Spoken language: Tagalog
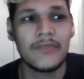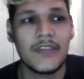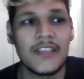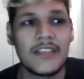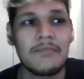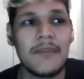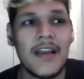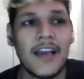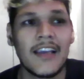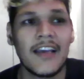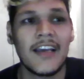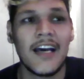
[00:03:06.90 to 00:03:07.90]
isang
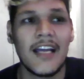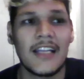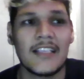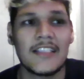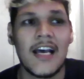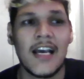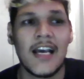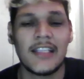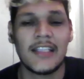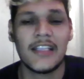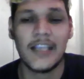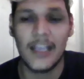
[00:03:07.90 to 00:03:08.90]
malaking karangalan sa akin
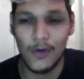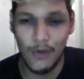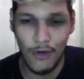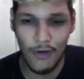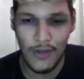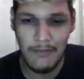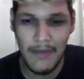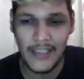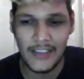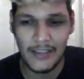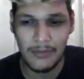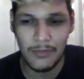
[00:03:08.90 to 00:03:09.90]
na naglaro ako ng
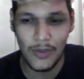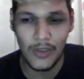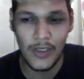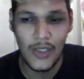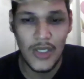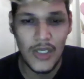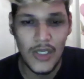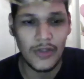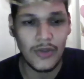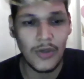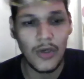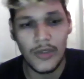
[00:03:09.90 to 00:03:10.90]
basketball to,